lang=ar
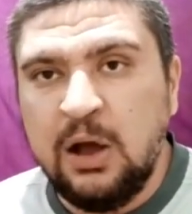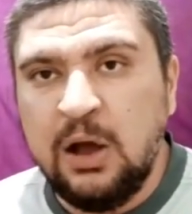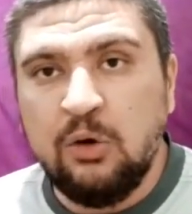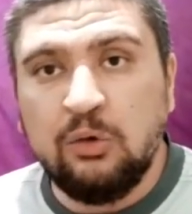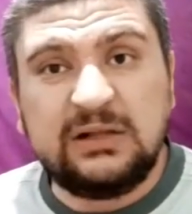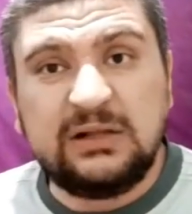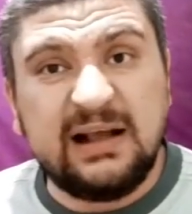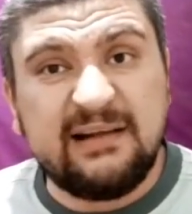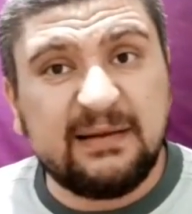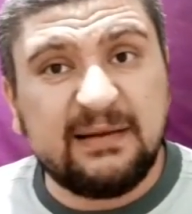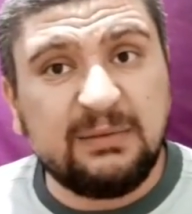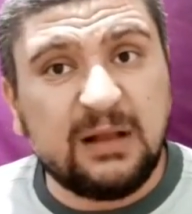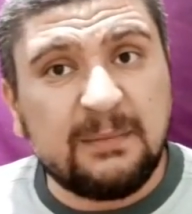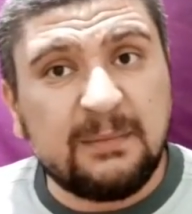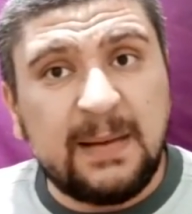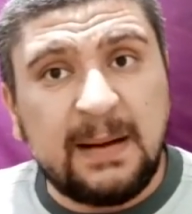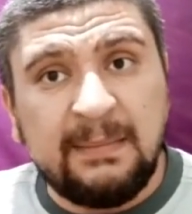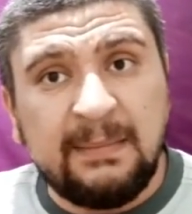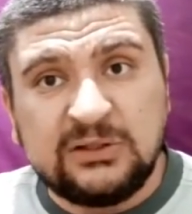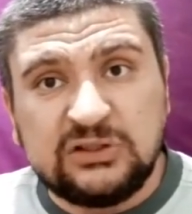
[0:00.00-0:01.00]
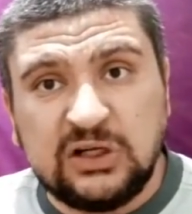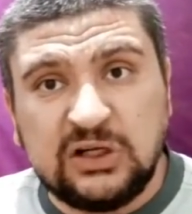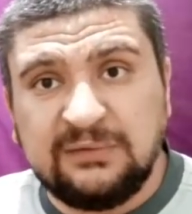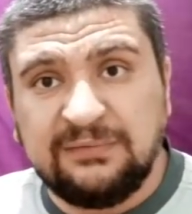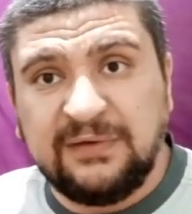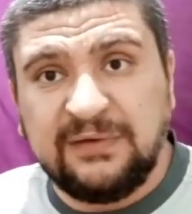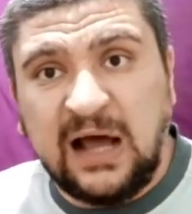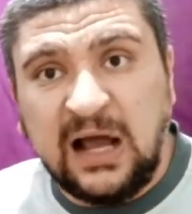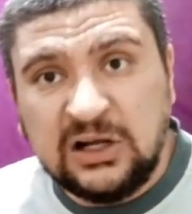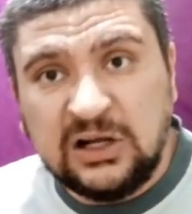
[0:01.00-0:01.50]
وتكسب الاربع ماتشات في
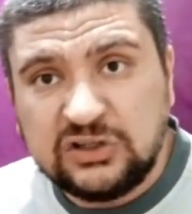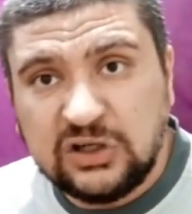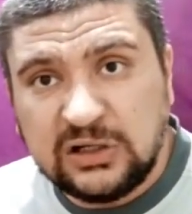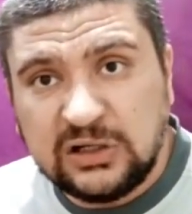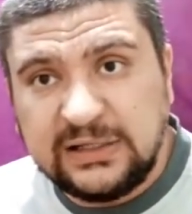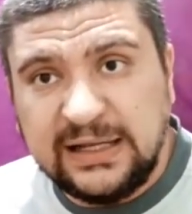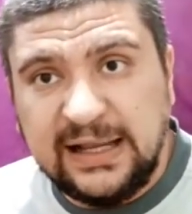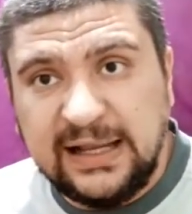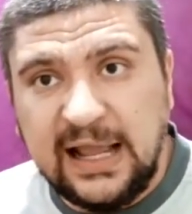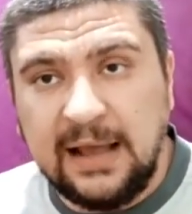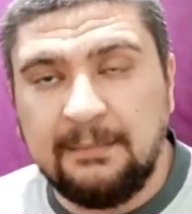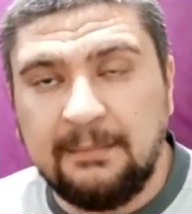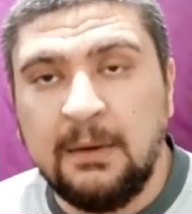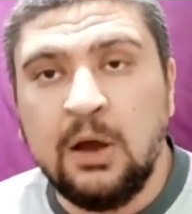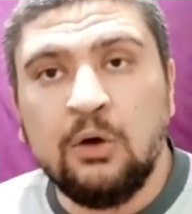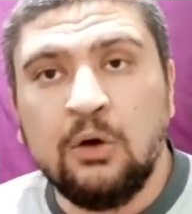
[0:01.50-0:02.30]
ال 10 ايام